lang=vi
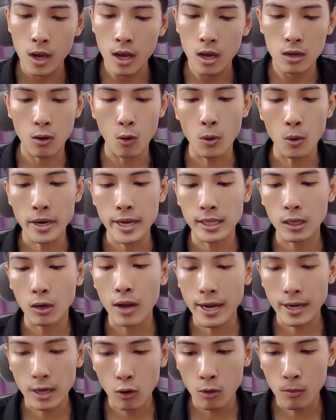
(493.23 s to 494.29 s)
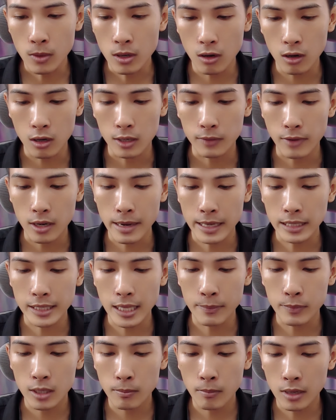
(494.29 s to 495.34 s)
của điện thoại Android mọi người và bạn
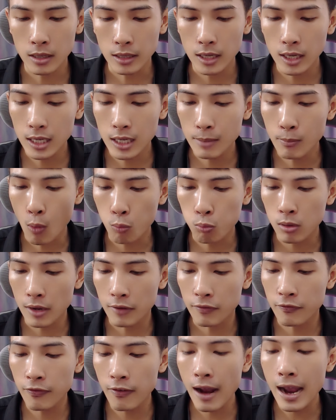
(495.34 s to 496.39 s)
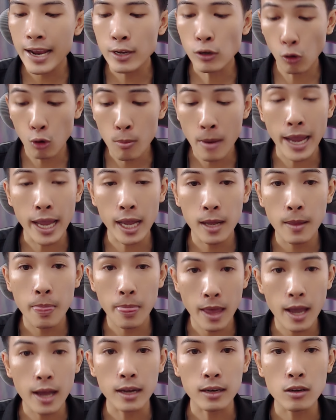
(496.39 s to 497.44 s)
tìm cho mình đến cái mục là file của bạn
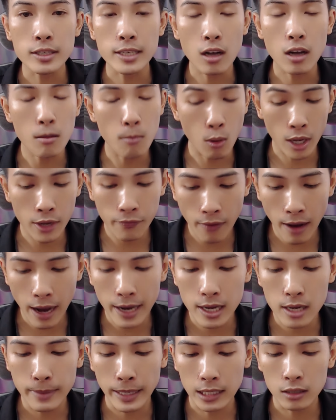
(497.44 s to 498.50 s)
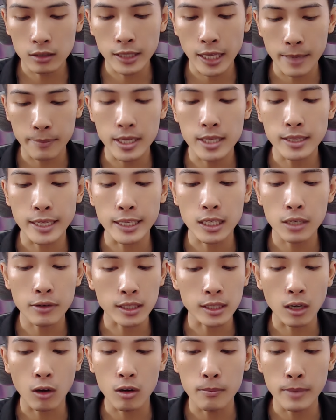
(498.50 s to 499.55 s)
ha nó sẽ có một cái file các bạn cứ tìm đi tùy theo
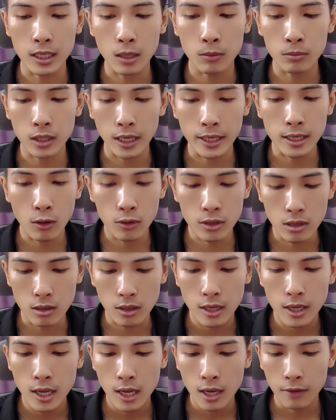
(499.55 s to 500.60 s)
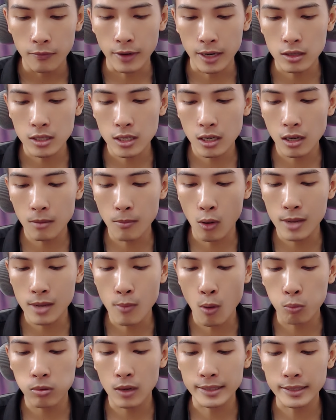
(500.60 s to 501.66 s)
điện thoại mình không thể nói được và nó sẽ có một cái
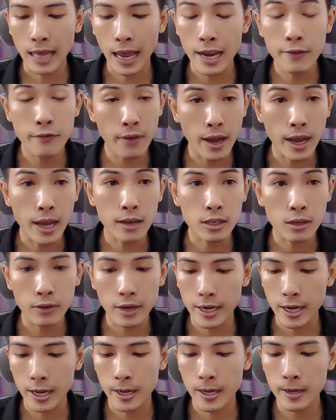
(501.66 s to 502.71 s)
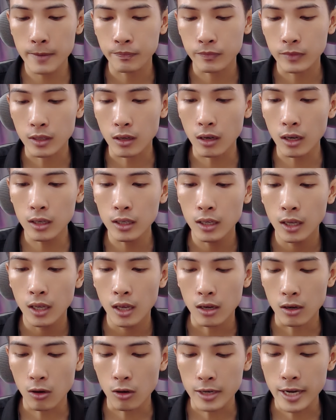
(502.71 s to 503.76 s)
mục là tải về ở chỗ này nè ha đó
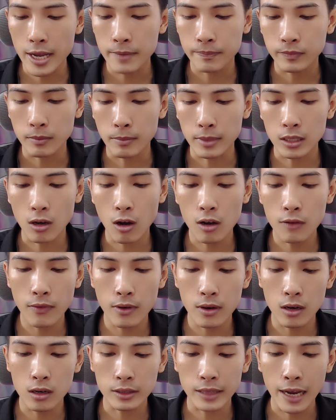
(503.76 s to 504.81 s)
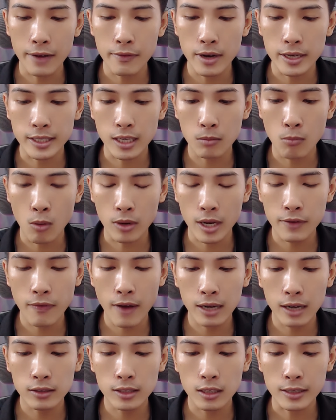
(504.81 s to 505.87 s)
rồi đây mình có vừa tải về xong một cái
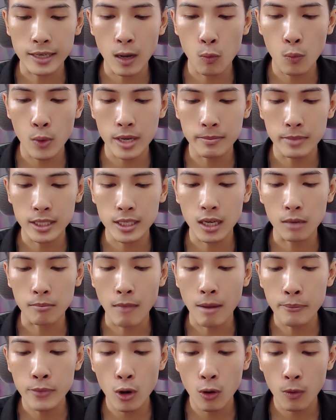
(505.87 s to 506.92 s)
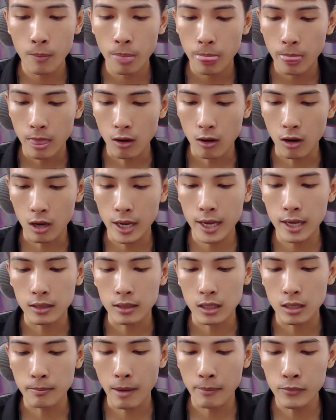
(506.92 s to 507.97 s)
file có tên Darwin mình chỉ cần bấm vô rồi ha
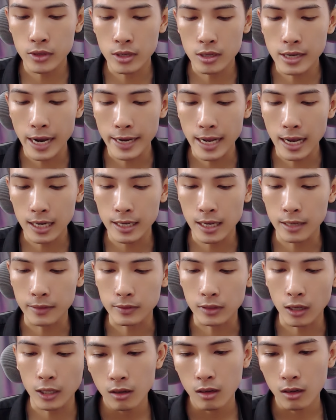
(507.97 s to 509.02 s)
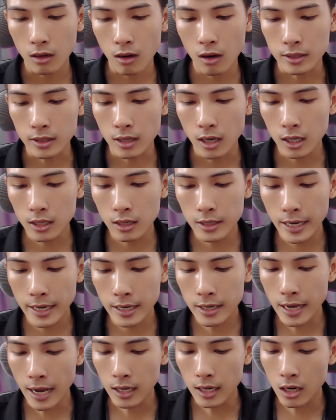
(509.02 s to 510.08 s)
thì bấm vào chữ cài đặt nè đó rồi đó ở đây
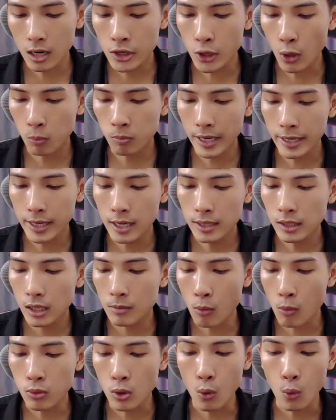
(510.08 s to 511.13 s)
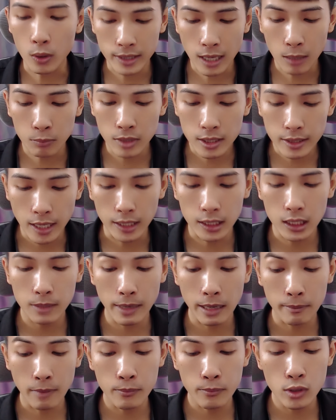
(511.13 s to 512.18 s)
nó để là ứng dụng này đến từ một nguồn không xác định thì
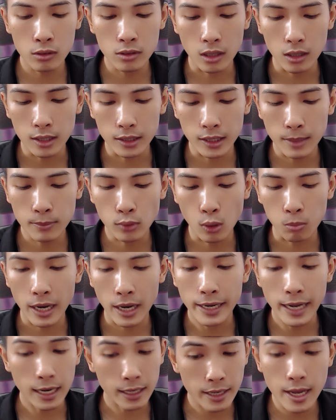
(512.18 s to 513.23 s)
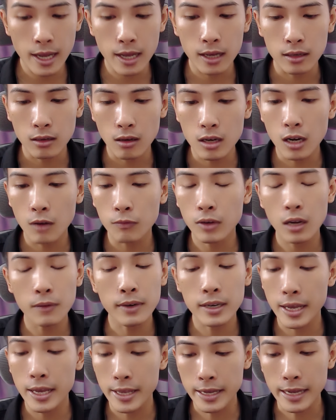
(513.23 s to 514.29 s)
bạn bấm vô chữ là tiếp tục cài đặt đi ha nó không có
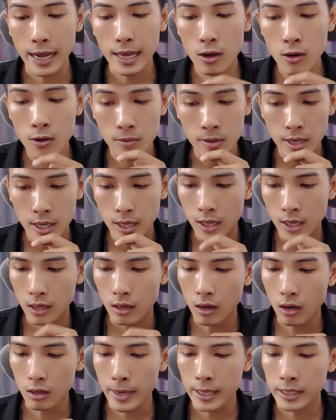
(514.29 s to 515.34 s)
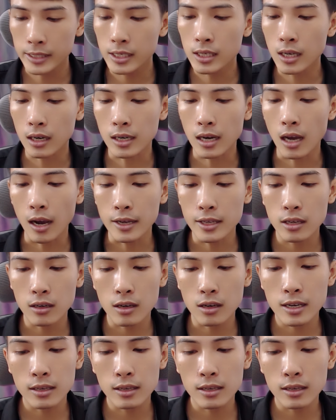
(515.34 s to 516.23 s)
vấn đề gì cả thôi rồi bạn chỉ cần đợi cho nó